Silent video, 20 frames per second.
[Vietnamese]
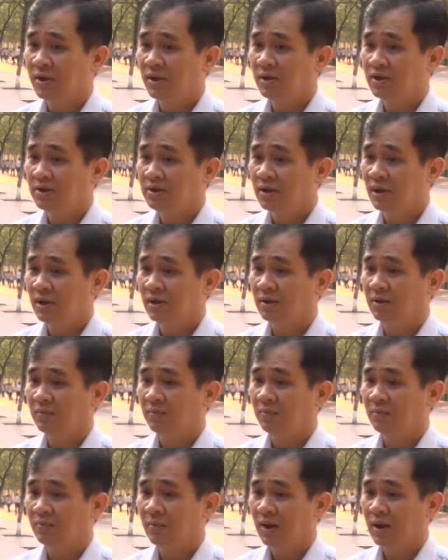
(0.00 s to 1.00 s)
đến
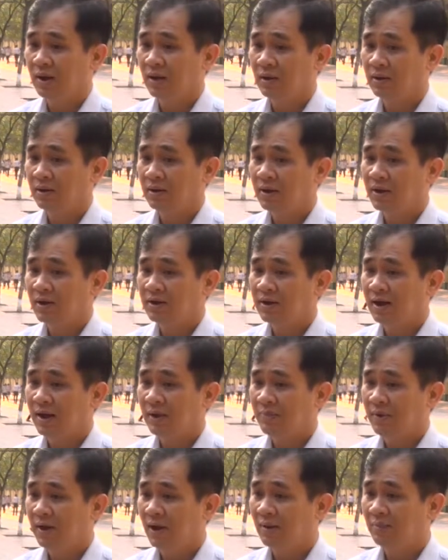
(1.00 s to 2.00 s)
trường mà đi xe
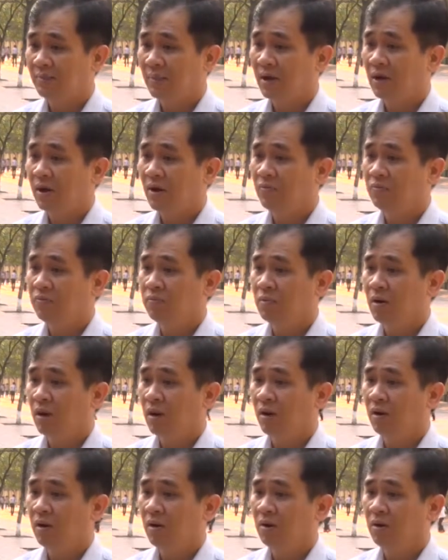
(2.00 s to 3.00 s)
đạp điện mà không
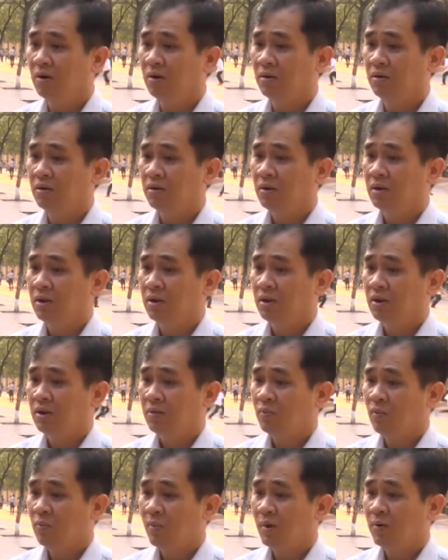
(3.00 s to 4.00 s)
có
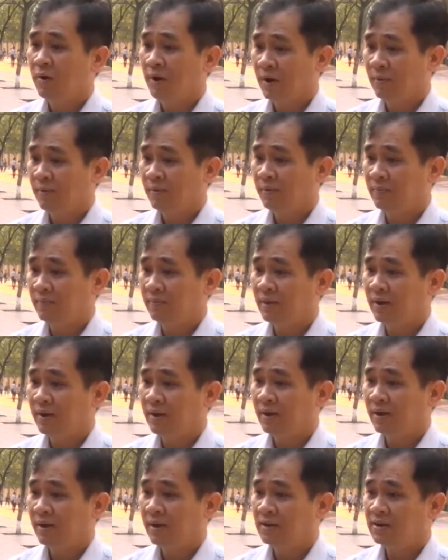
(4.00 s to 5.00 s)
mũ bảo hiểm
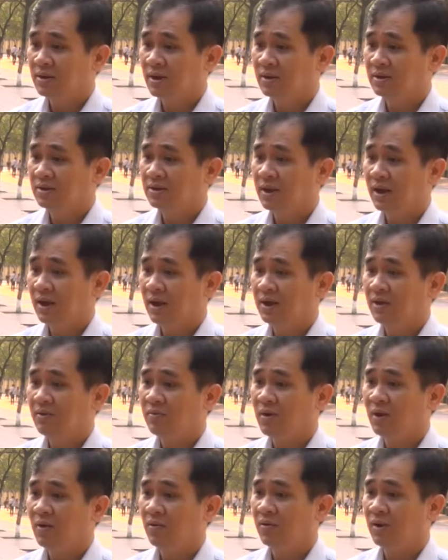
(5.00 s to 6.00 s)
thì nhà trường sẽ
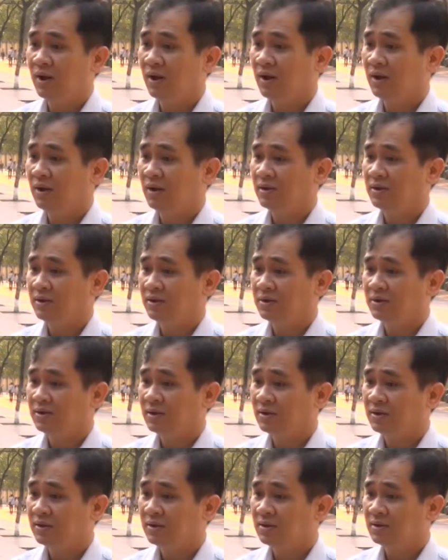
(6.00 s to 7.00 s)
yêu cầu là
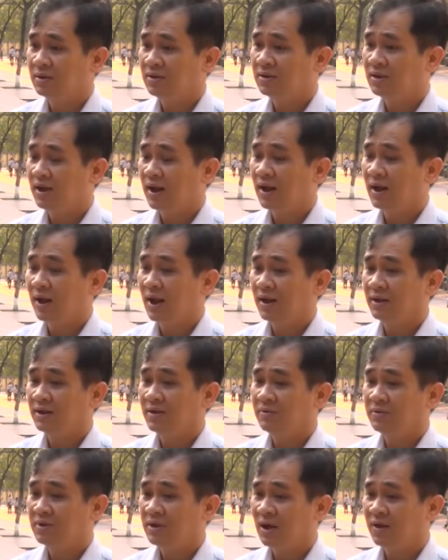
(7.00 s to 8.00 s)
dừng giữ xe lại
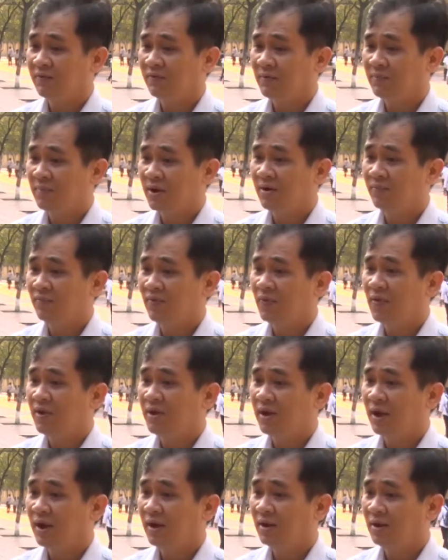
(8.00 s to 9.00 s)
trong trường và mời phụ
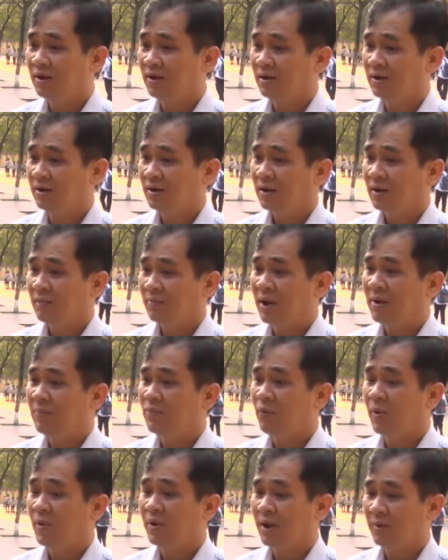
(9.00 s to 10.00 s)
huynh đến mang
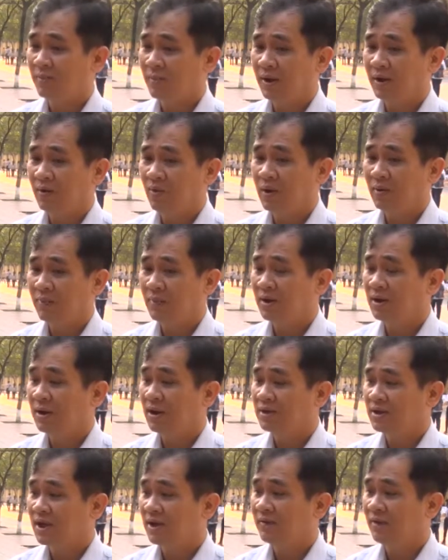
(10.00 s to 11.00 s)
mũ bảo hiểm đến hoặc vận
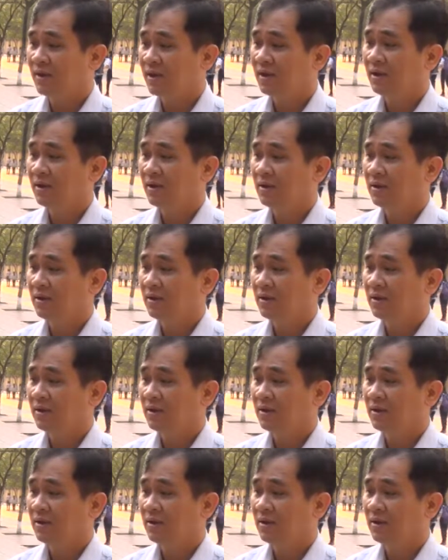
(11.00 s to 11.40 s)
nhận xe về.